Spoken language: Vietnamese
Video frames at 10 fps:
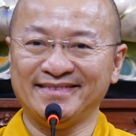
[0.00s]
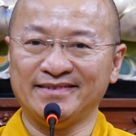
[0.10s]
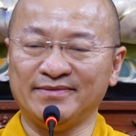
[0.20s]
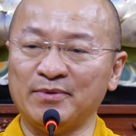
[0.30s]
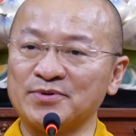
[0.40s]

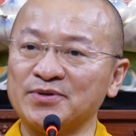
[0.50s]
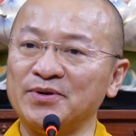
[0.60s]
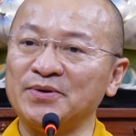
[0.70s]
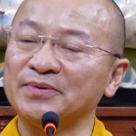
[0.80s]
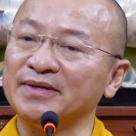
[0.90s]
Một
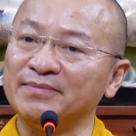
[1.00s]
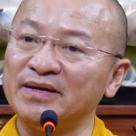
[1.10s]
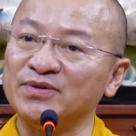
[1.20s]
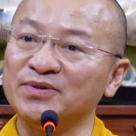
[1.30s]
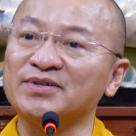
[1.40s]
số thì
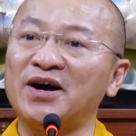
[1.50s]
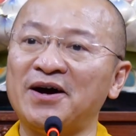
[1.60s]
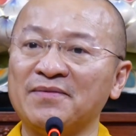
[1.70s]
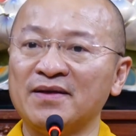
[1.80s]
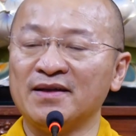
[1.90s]
bị rủi
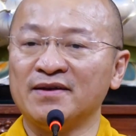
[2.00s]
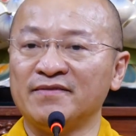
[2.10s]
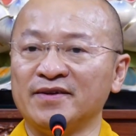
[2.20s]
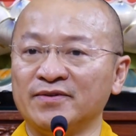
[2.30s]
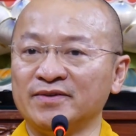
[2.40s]
ro,
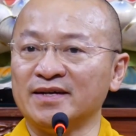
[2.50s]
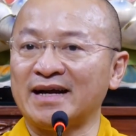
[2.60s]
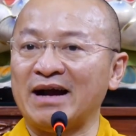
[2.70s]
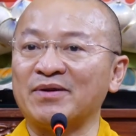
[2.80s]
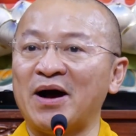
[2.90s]
ví dụ như
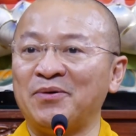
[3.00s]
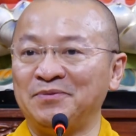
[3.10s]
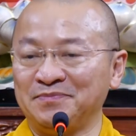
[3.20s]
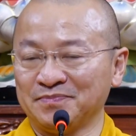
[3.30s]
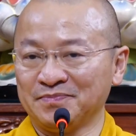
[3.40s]
cạo đầu,
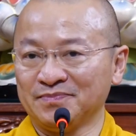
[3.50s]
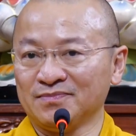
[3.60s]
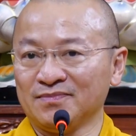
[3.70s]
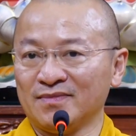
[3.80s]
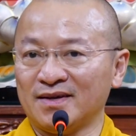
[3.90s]

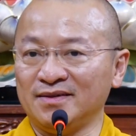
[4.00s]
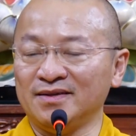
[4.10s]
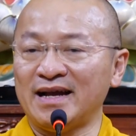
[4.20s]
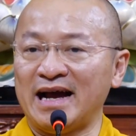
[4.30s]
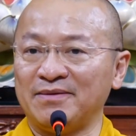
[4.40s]
cái lưỡi
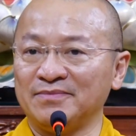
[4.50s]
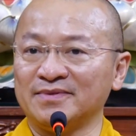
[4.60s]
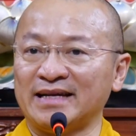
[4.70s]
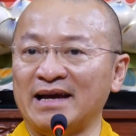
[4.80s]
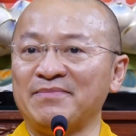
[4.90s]
lam
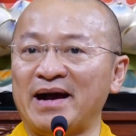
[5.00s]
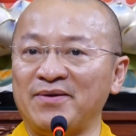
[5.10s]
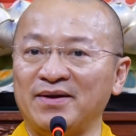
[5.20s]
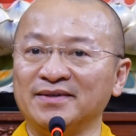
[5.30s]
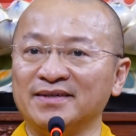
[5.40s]
chảy
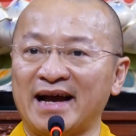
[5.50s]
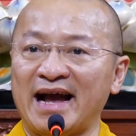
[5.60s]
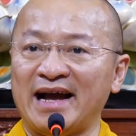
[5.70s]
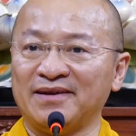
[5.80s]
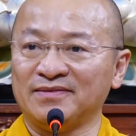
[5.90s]
máu ở người
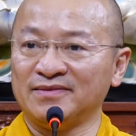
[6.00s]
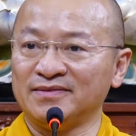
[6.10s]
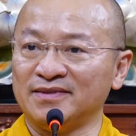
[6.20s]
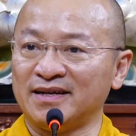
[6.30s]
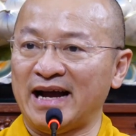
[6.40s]
A,
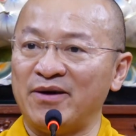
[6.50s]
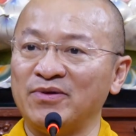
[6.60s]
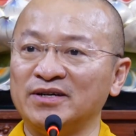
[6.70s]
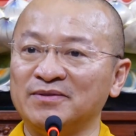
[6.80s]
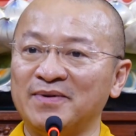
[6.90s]
rồi cạo qua
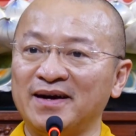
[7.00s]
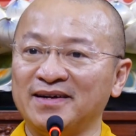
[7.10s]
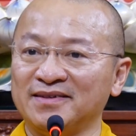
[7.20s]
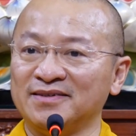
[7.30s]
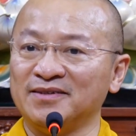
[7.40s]

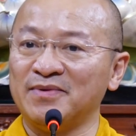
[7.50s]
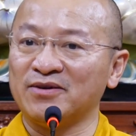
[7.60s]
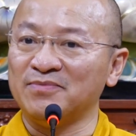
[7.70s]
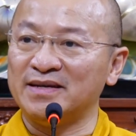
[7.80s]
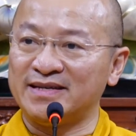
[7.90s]
người B
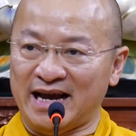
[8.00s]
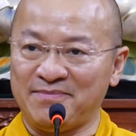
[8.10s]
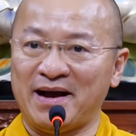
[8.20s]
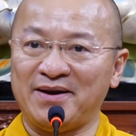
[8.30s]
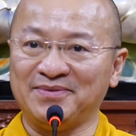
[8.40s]
cũng bị chảy
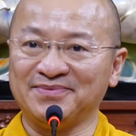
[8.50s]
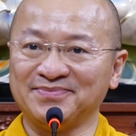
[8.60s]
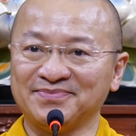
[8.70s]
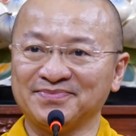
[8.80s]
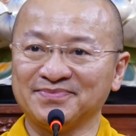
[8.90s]
máu,
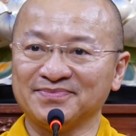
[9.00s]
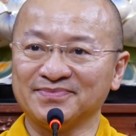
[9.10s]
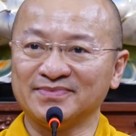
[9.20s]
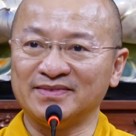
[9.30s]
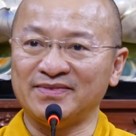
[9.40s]

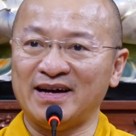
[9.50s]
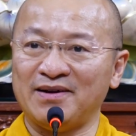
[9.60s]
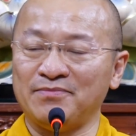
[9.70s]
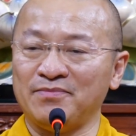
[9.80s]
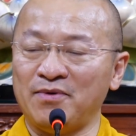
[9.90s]

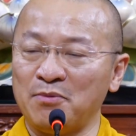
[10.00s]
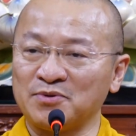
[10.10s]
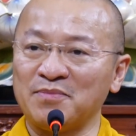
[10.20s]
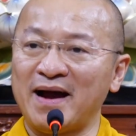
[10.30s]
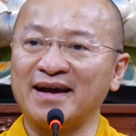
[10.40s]
và một
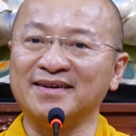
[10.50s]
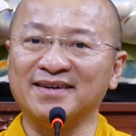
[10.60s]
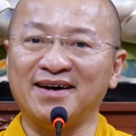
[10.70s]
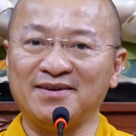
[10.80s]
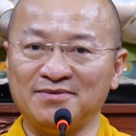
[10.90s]
trong 2 người
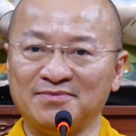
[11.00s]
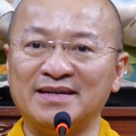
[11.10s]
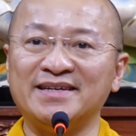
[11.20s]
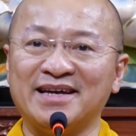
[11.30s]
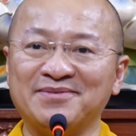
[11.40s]
đó
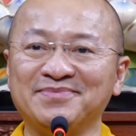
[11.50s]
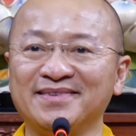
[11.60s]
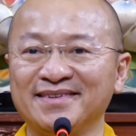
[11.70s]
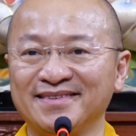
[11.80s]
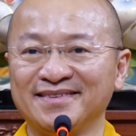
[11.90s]
bị nhiễm
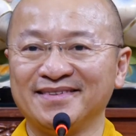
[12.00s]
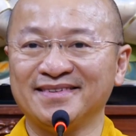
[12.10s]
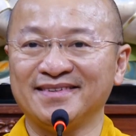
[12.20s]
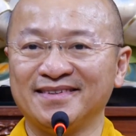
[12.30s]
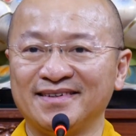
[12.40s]

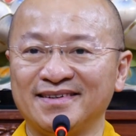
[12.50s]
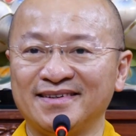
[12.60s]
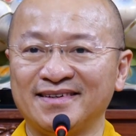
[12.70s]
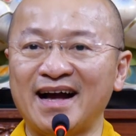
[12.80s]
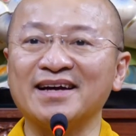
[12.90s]

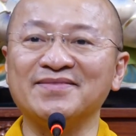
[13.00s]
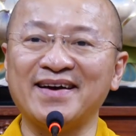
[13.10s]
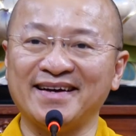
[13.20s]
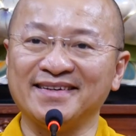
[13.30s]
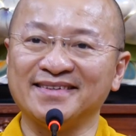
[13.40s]
HIV
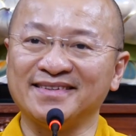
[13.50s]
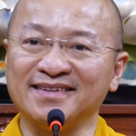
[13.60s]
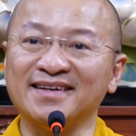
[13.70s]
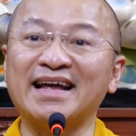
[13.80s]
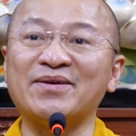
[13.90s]
thì
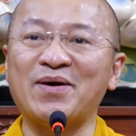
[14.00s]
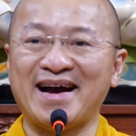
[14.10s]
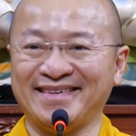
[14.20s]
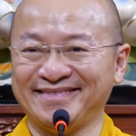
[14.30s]
nó lây qua.